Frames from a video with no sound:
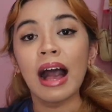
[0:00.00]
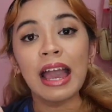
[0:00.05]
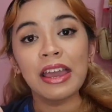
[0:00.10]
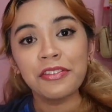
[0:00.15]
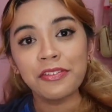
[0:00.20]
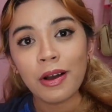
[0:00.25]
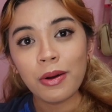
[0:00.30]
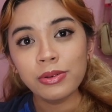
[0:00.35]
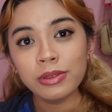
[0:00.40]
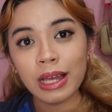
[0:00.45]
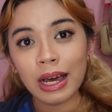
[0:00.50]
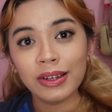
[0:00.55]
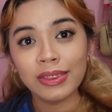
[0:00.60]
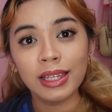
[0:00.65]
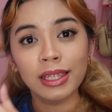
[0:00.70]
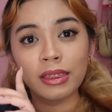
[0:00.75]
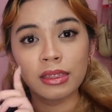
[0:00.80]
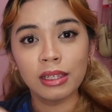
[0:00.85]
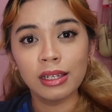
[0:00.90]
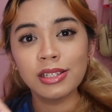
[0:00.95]
I found out
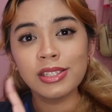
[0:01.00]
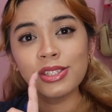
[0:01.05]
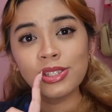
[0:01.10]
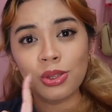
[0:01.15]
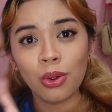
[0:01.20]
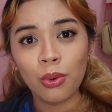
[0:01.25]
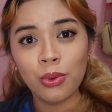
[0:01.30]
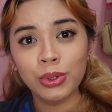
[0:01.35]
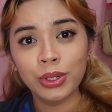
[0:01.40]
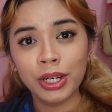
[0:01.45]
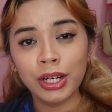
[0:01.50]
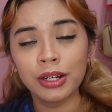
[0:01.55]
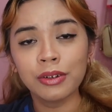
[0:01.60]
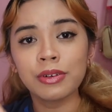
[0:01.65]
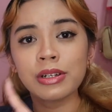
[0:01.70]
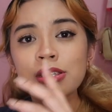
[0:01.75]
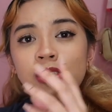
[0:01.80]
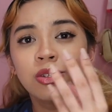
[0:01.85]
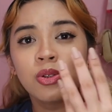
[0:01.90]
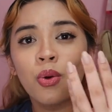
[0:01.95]
that this toner
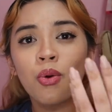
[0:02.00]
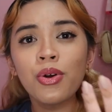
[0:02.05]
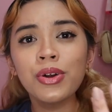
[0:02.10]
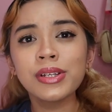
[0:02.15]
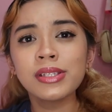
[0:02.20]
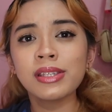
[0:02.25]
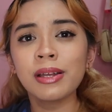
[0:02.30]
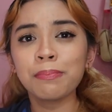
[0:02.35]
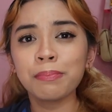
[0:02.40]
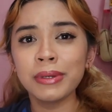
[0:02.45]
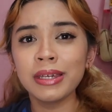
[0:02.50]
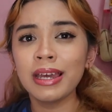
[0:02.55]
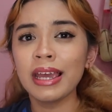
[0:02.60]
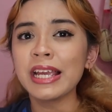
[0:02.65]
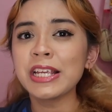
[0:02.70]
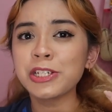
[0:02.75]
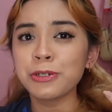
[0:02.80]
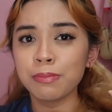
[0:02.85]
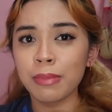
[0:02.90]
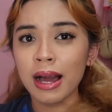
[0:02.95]
restores the
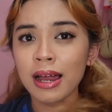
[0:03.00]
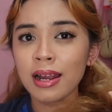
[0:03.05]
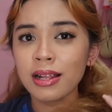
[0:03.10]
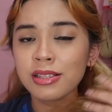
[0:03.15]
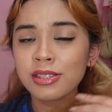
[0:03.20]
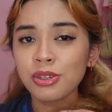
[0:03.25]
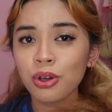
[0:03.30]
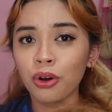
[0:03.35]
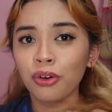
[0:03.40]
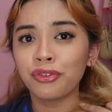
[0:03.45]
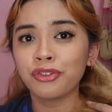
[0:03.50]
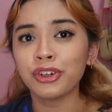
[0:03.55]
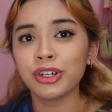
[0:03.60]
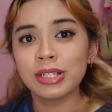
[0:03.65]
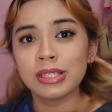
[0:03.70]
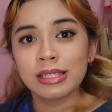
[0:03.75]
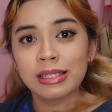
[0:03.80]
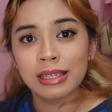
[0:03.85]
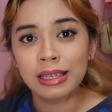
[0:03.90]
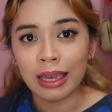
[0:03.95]
pH balance of
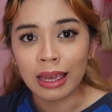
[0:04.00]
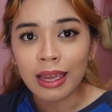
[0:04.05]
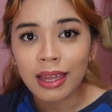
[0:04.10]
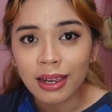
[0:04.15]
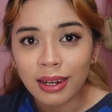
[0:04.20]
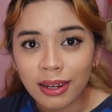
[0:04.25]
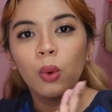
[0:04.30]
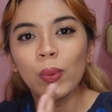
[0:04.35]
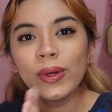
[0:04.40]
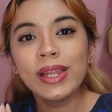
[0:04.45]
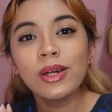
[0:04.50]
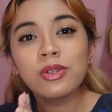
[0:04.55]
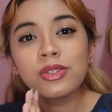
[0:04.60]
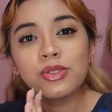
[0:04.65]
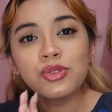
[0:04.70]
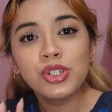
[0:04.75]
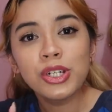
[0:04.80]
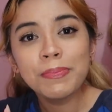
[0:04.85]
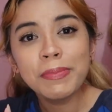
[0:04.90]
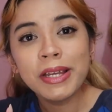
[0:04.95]
your skin without
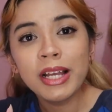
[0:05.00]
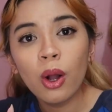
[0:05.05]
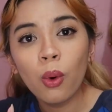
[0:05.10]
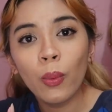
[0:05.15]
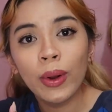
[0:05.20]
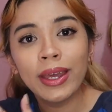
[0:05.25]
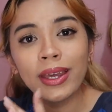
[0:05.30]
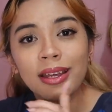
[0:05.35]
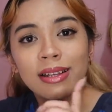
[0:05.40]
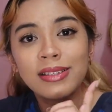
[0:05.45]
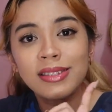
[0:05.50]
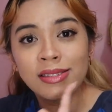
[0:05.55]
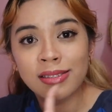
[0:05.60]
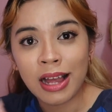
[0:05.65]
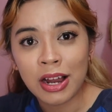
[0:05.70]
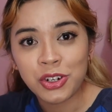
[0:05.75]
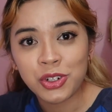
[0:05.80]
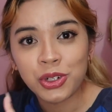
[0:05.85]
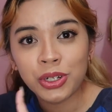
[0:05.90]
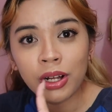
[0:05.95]
stripping away its
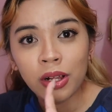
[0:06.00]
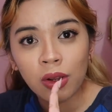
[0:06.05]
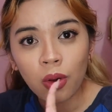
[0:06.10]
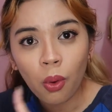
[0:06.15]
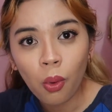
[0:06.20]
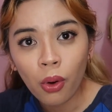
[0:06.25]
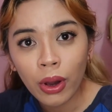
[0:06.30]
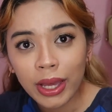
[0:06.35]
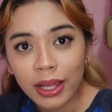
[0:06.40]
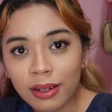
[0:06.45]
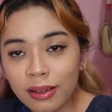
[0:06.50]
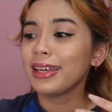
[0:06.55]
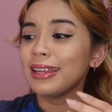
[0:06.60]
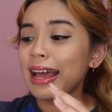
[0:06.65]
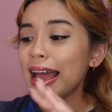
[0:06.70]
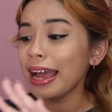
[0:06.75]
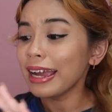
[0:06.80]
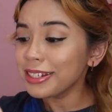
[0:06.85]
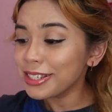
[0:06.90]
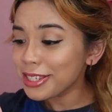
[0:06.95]
natural oil. And
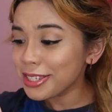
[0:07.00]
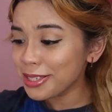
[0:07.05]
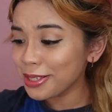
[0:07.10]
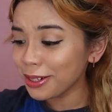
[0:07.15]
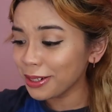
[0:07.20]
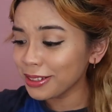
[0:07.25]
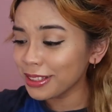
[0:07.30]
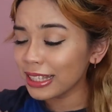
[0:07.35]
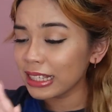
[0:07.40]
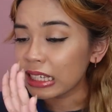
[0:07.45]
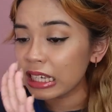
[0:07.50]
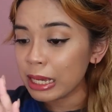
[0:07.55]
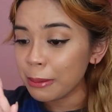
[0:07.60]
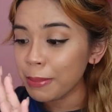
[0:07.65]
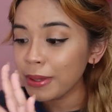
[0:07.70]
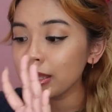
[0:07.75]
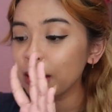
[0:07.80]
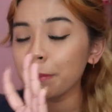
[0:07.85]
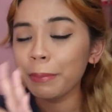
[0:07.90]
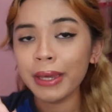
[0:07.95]
I just learned that
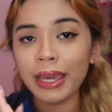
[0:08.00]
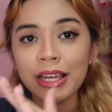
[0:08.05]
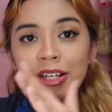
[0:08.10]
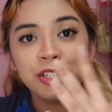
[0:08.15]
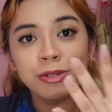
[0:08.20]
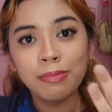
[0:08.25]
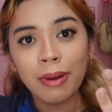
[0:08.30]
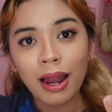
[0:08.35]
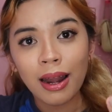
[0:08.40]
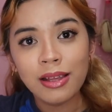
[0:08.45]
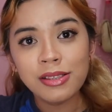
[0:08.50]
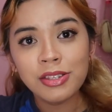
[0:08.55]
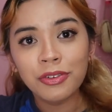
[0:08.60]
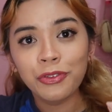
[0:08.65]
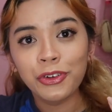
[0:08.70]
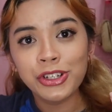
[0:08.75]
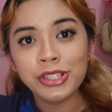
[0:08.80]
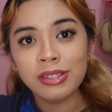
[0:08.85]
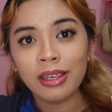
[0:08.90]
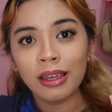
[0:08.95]
keeping the pH balance of
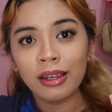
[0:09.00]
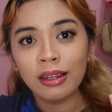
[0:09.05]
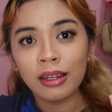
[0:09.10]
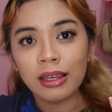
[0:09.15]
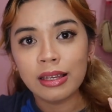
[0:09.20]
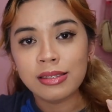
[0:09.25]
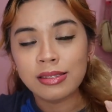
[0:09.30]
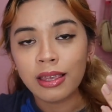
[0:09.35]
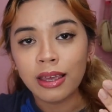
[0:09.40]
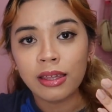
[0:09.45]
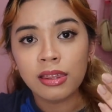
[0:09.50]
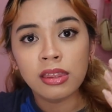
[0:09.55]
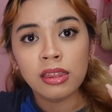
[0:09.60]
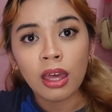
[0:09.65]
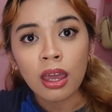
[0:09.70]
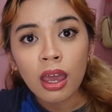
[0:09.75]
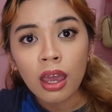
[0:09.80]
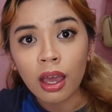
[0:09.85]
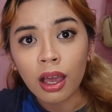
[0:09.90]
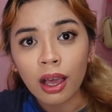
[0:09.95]
your skin is a
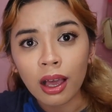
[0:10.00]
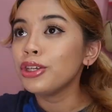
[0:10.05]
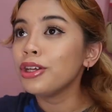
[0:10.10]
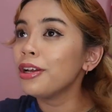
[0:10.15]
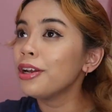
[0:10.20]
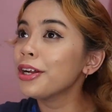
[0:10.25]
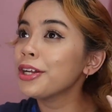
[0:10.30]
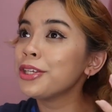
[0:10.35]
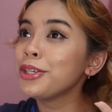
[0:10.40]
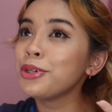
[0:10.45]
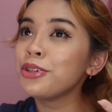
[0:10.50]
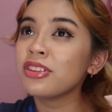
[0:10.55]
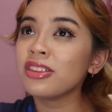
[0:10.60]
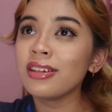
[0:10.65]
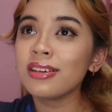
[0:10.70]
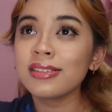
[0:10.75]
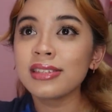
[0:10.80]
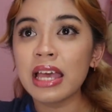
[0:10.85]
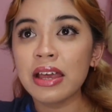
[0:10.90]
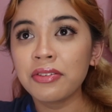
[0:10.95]
thing. You learn new
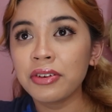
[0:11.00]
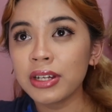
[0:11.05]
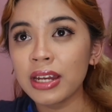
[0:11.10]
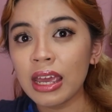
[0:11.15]
things every